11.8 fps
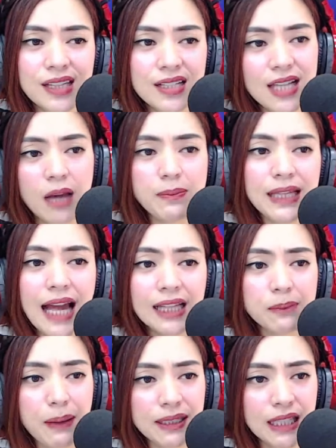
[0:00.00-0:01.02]
Sa kabila
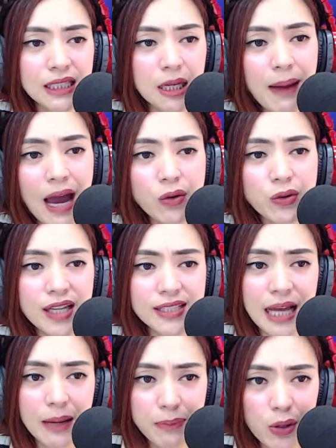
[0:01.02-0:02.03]
ng pagtatrabaho niya
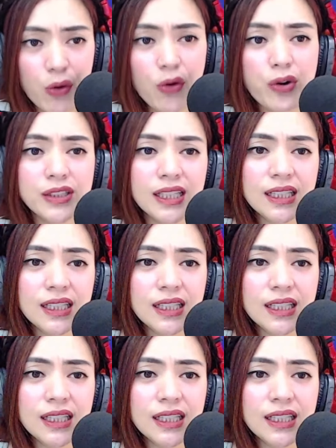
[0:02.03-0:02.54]
sa abroad,